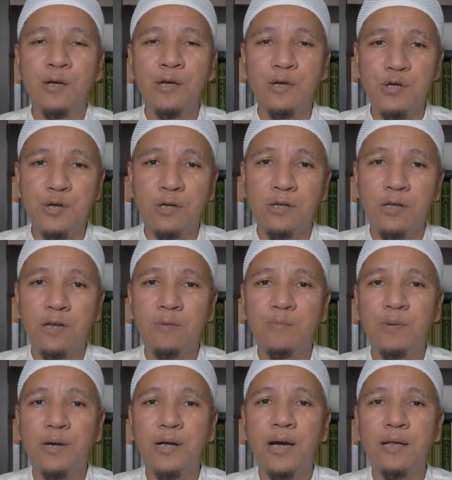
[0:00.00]
Insya
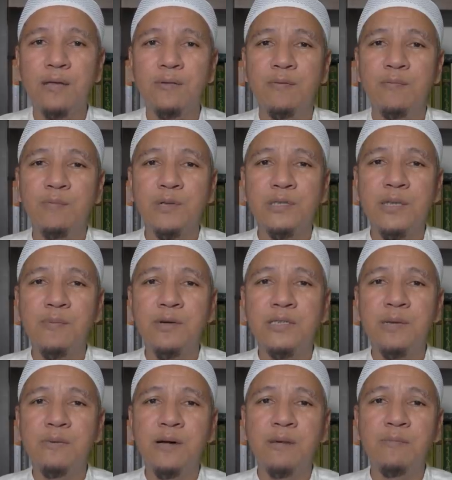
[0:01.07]
Allah berkat
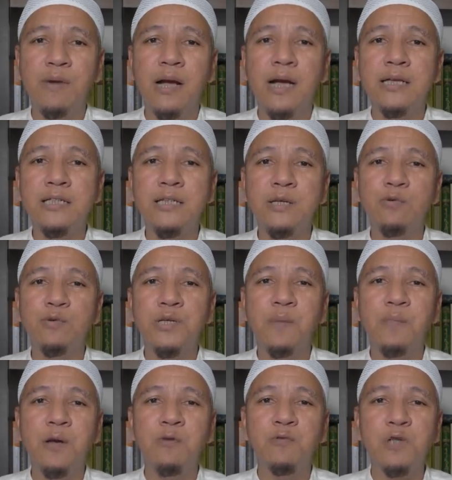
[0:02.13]
bersama-sama mengkaji
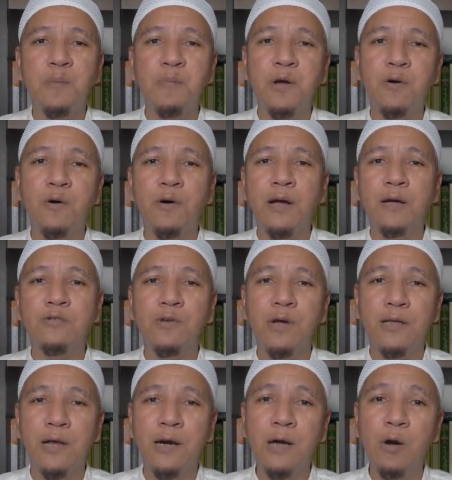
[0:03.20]
ucapan-ucapan orang
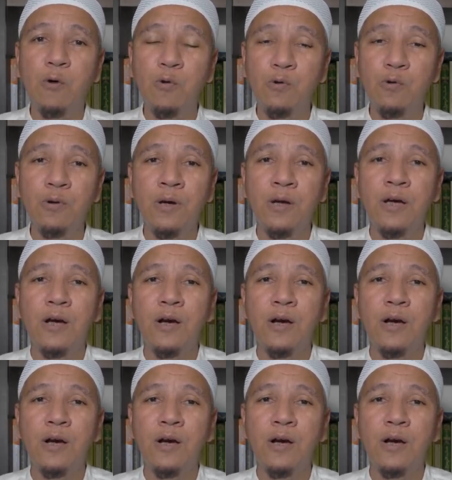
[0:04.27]
soleh terdahulu,